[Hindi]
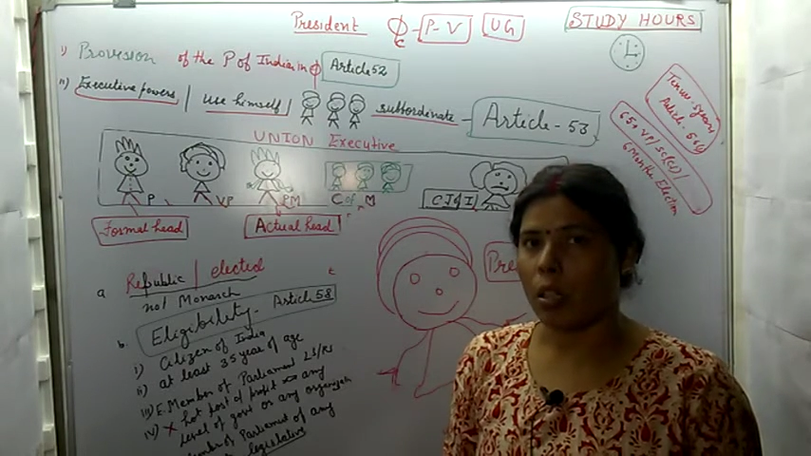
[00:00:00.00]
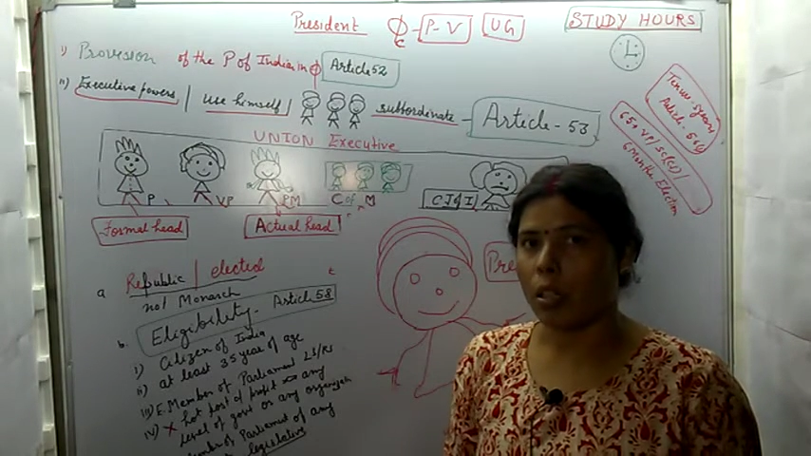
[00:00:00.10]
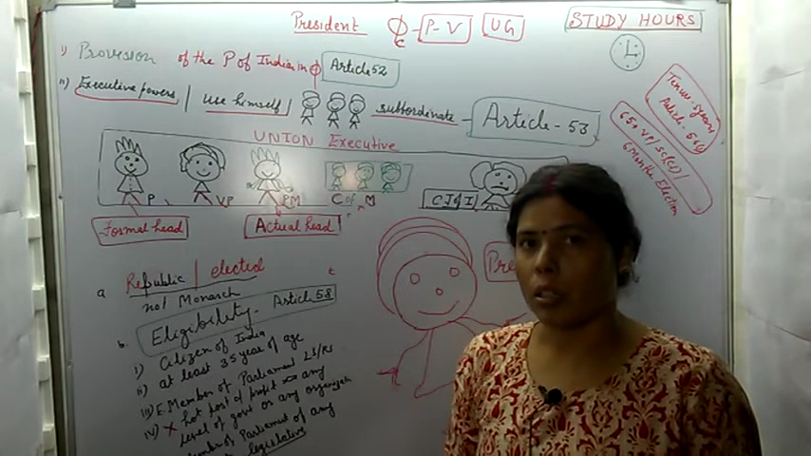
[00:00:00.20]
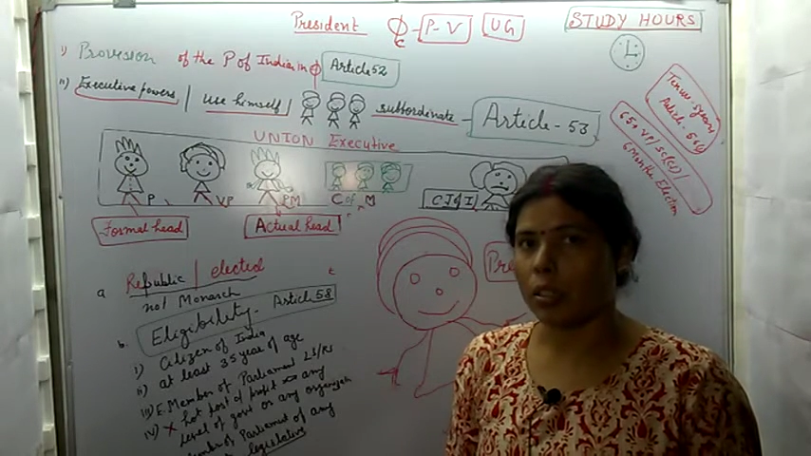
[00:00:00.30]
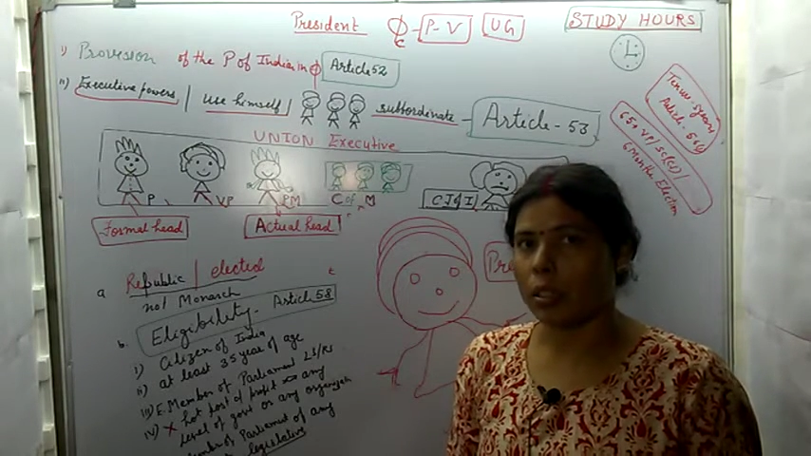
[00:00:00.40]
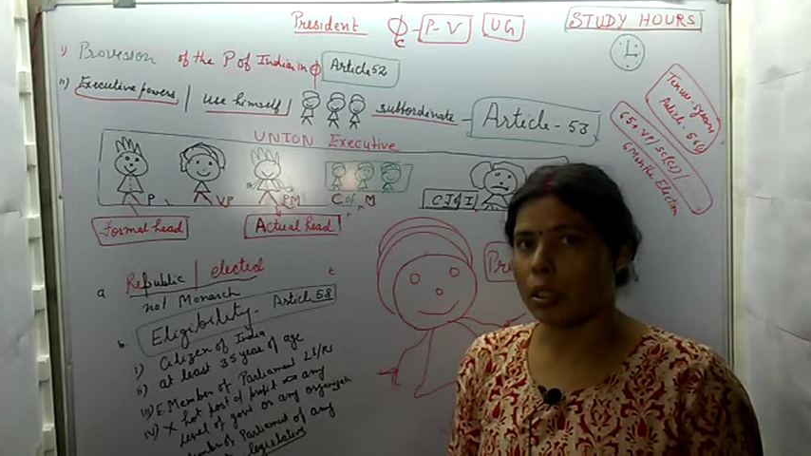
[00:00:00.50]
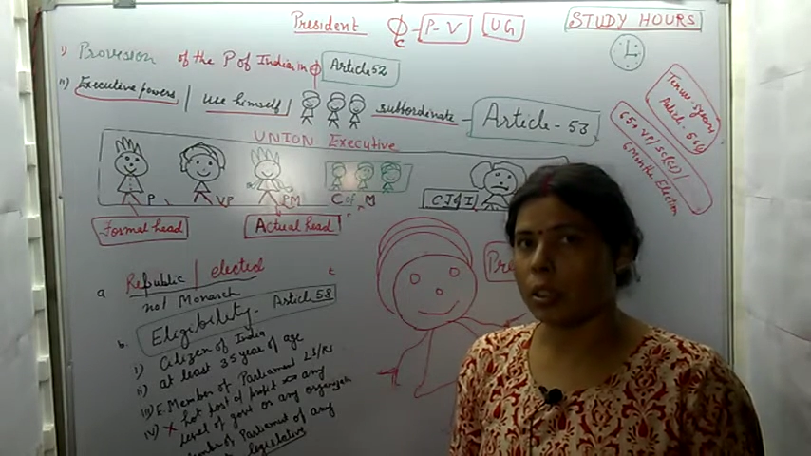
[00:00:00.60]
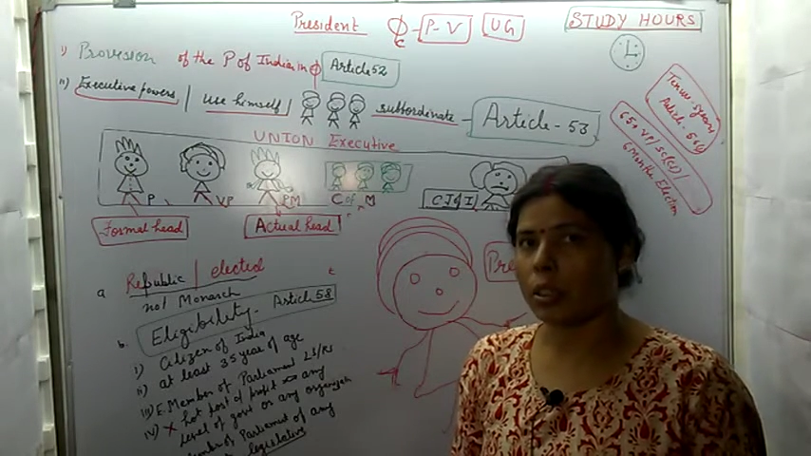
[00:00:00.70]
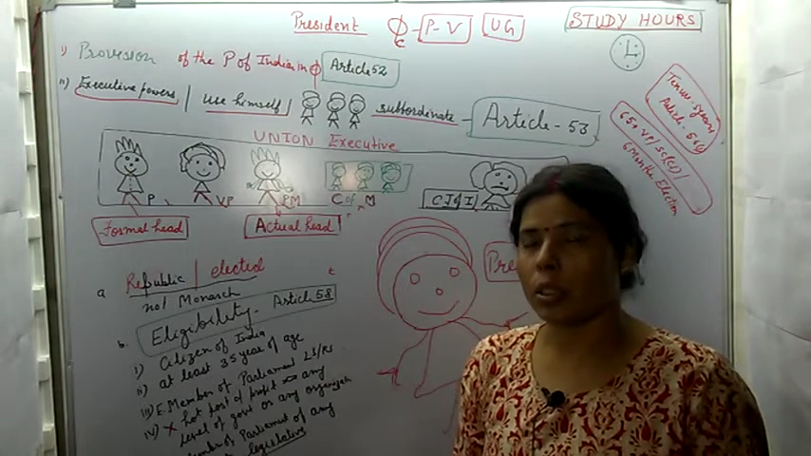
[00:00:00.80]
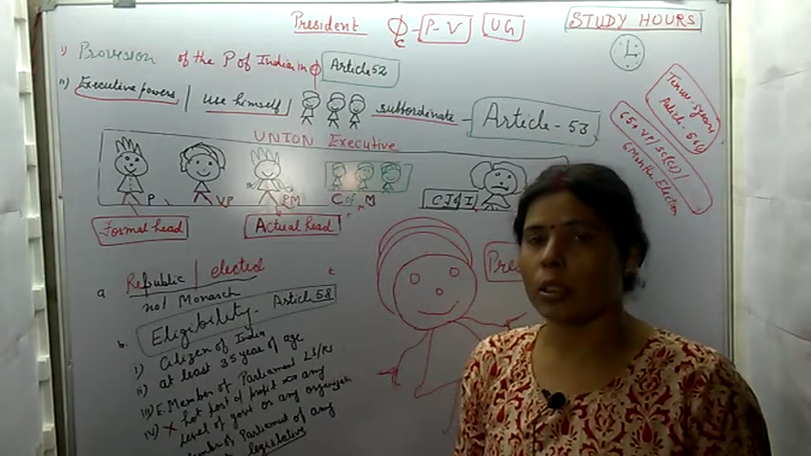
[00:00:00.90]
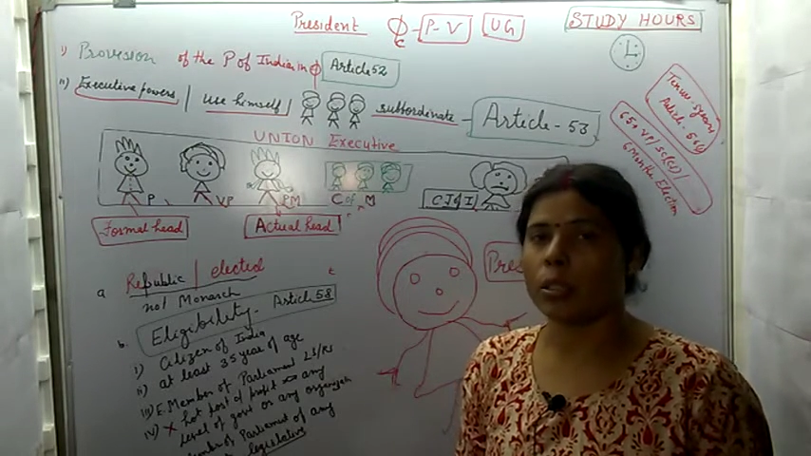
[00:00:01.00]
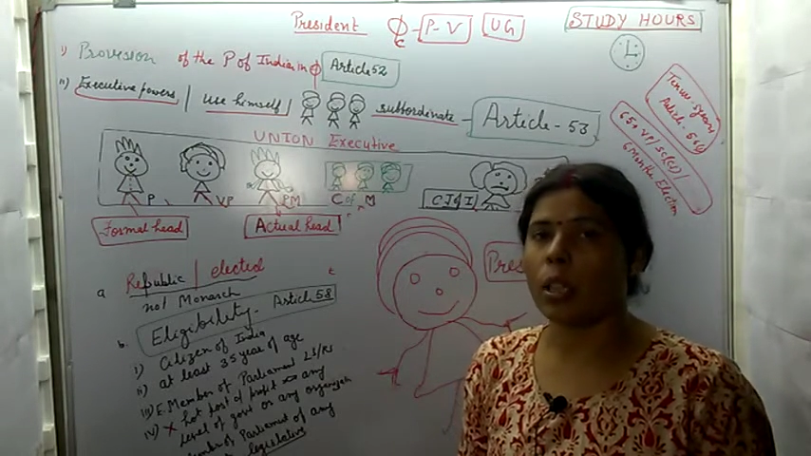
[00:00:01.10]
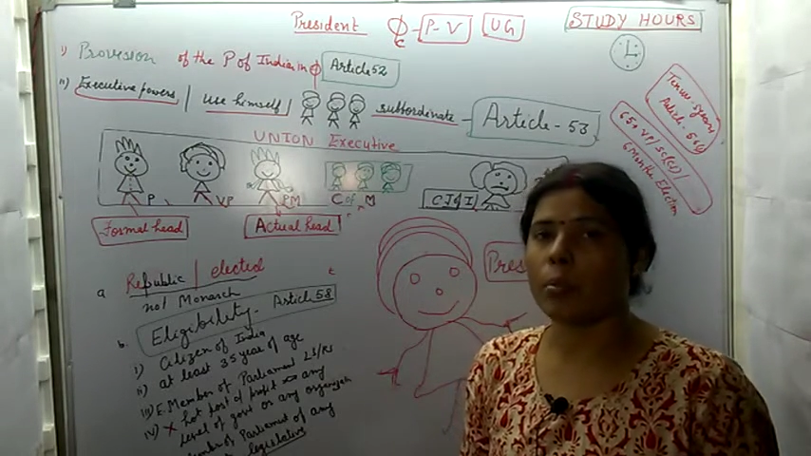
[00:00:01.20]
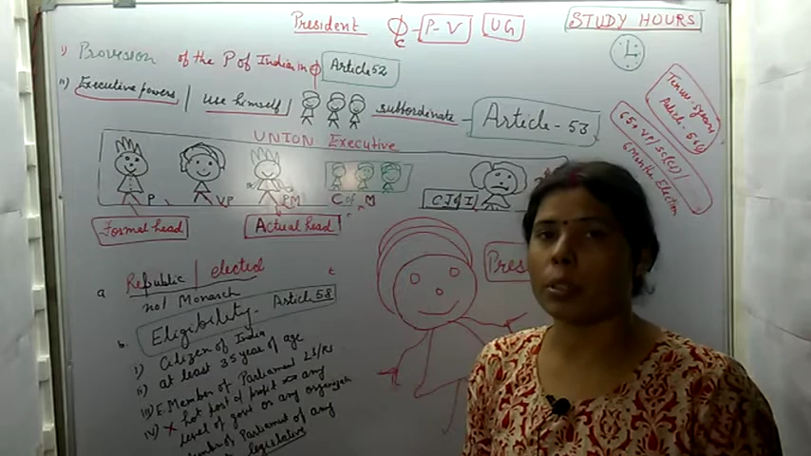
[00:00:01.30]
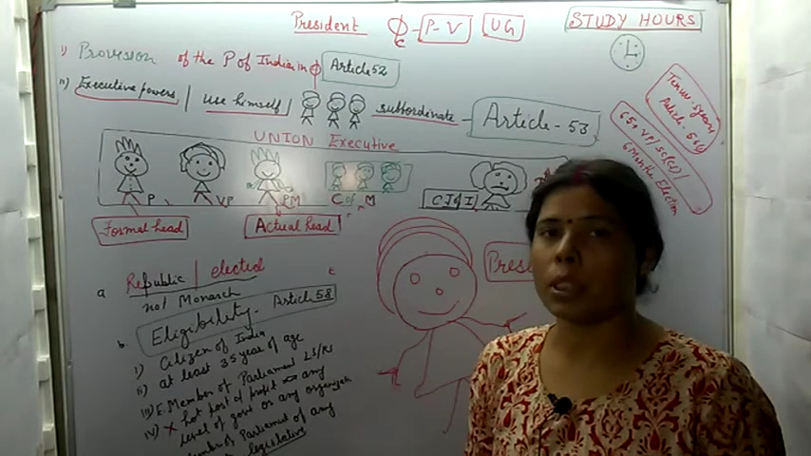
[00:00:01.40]
और इस
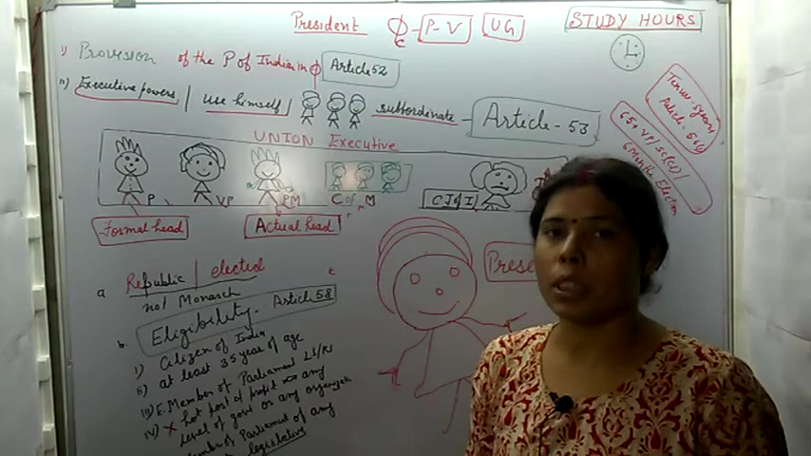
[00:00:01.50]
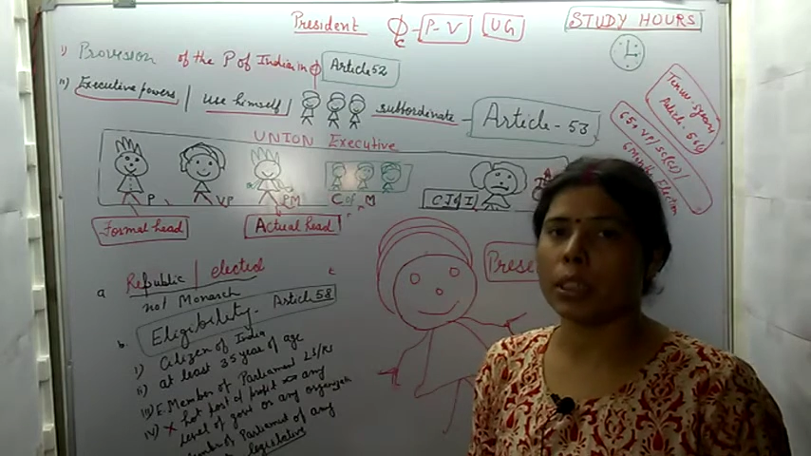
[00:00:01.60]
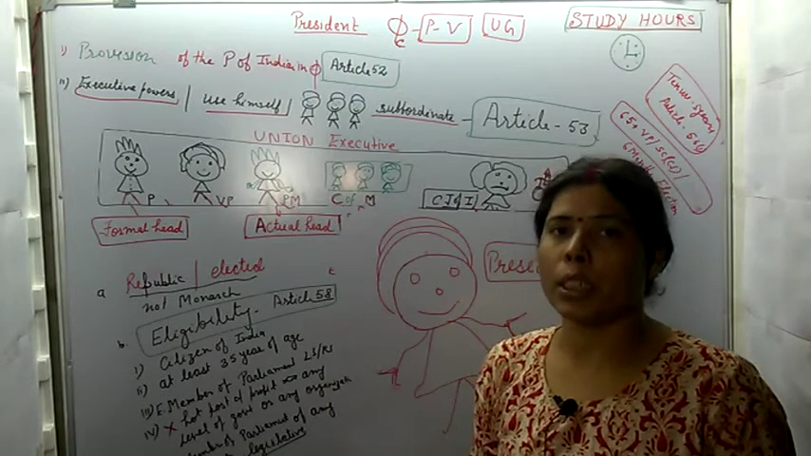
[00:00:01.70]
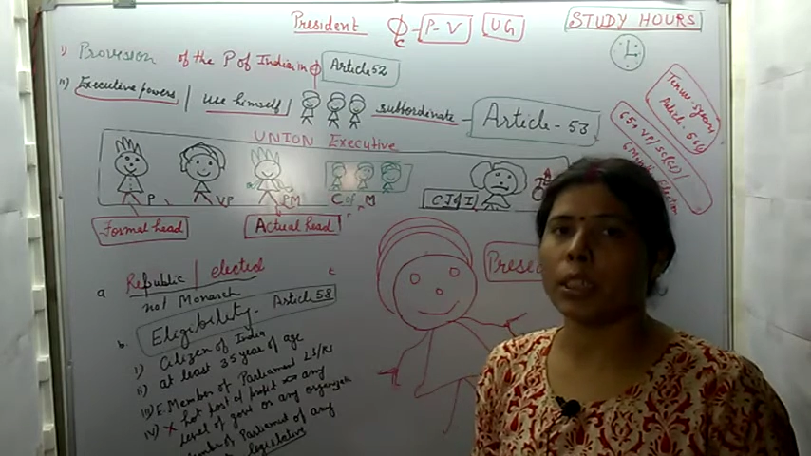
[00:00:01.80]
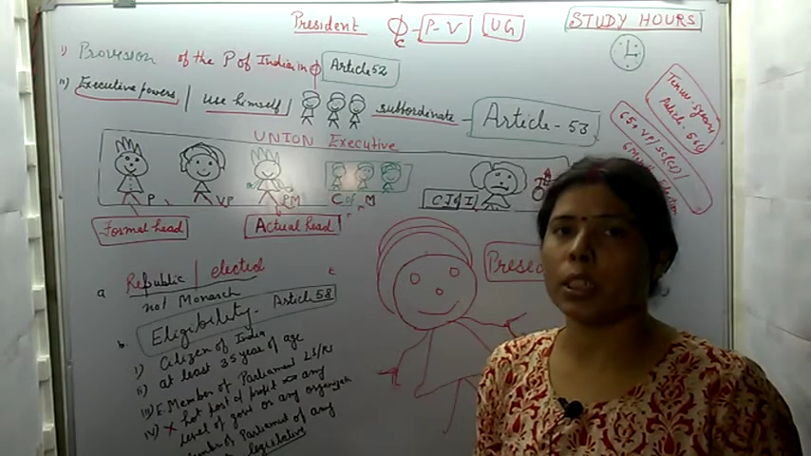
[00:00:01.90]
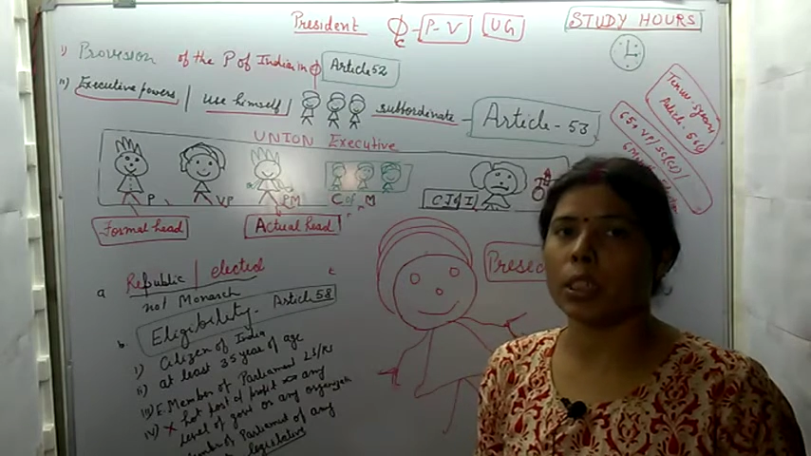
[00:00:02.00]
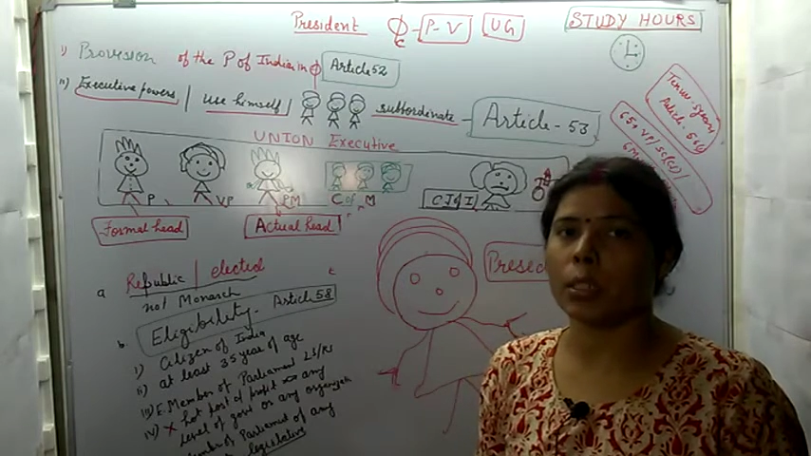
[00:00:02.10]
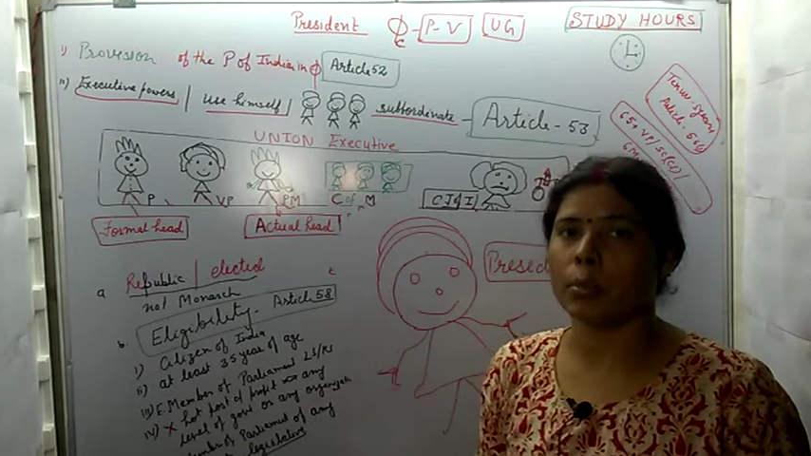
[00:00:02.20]
टॉपिक से रिलेटेड जितने